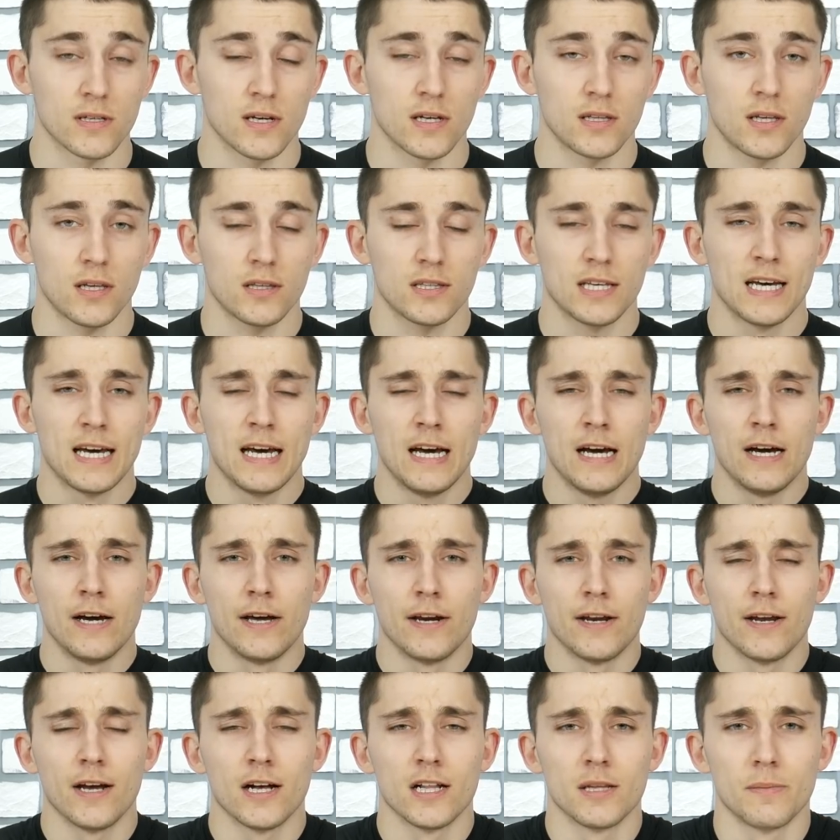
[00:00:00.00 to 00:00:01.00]
этот
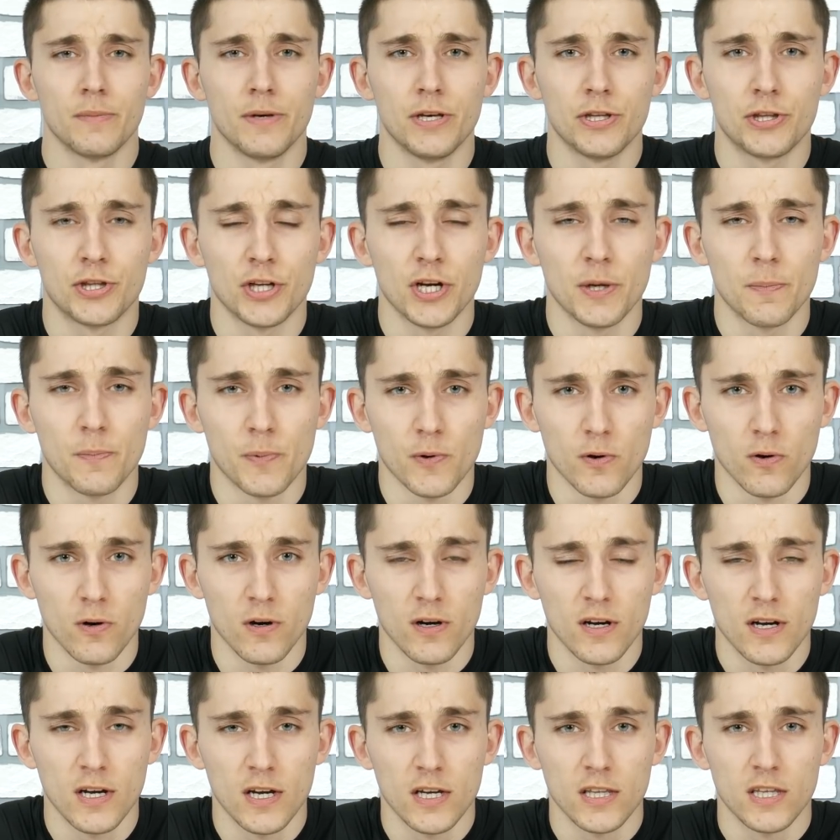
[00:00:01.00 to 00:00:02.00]
Realme 3
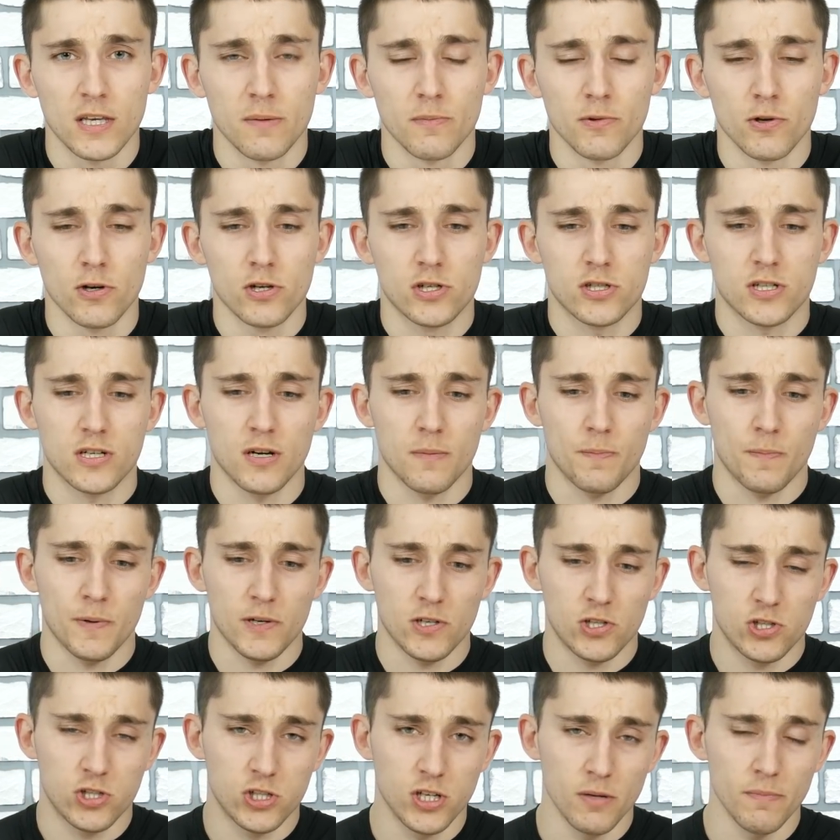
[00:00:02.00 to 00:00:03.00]
Pro немножко
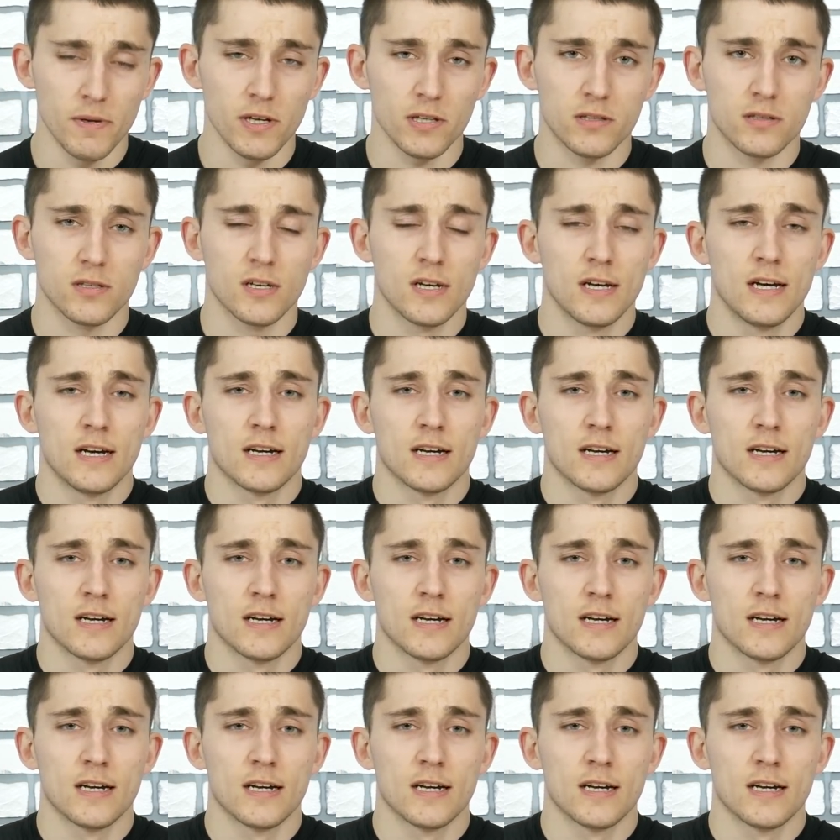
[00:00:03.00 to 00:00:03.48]
пощемит